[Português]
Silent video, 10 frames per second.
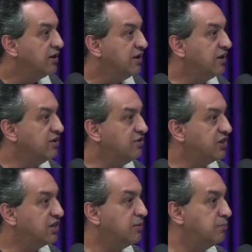e ele
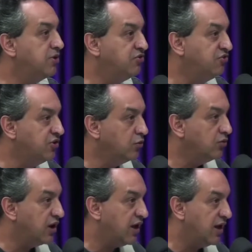disse que pediu,
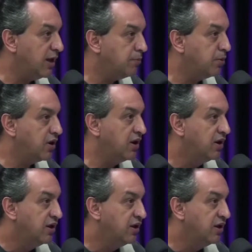na época,